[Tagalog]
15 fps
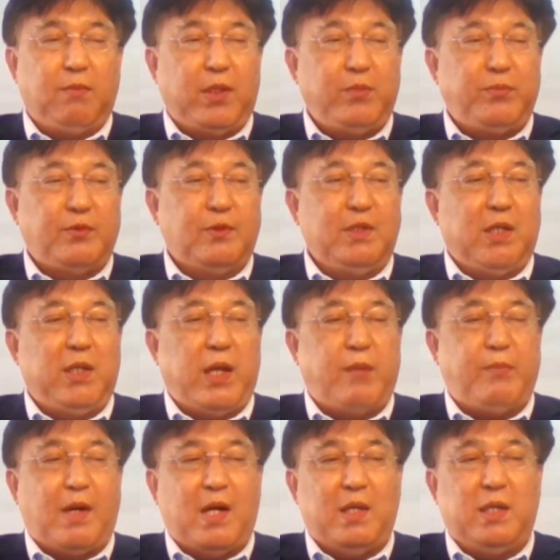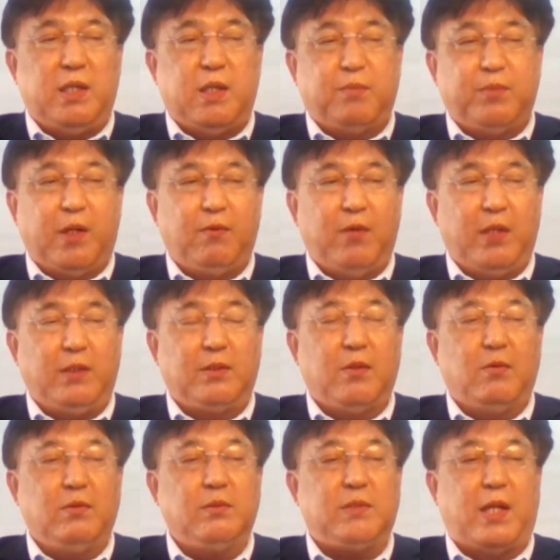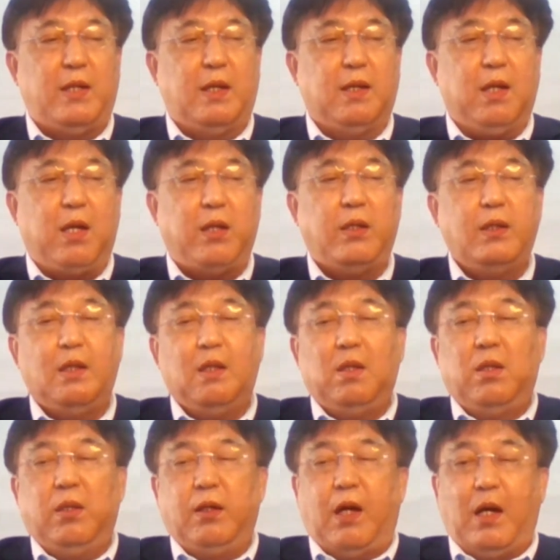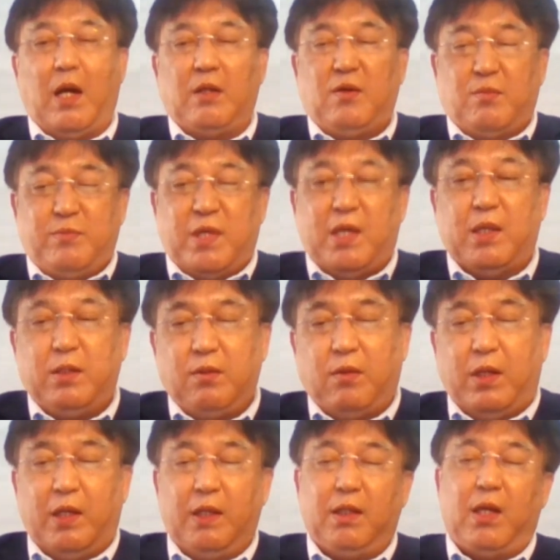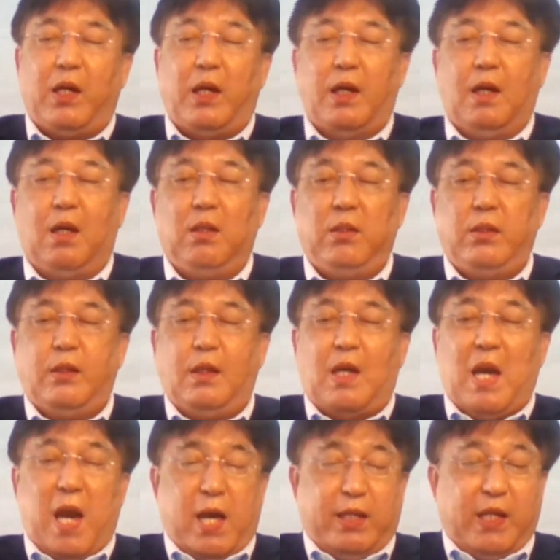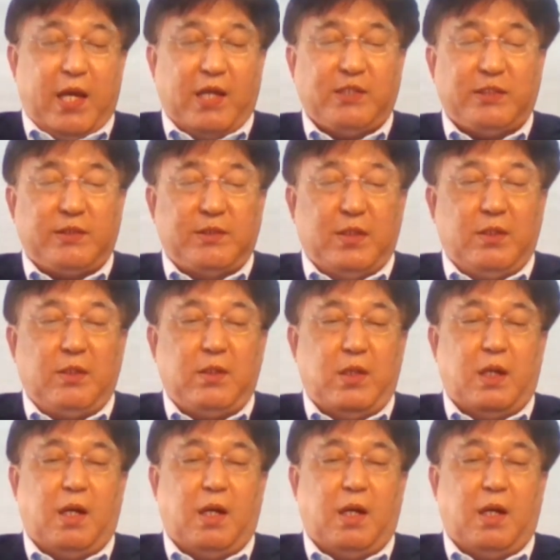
Hindi naman po yan napakahirap gawin kung talagang ang gobyerno ay uh, honest.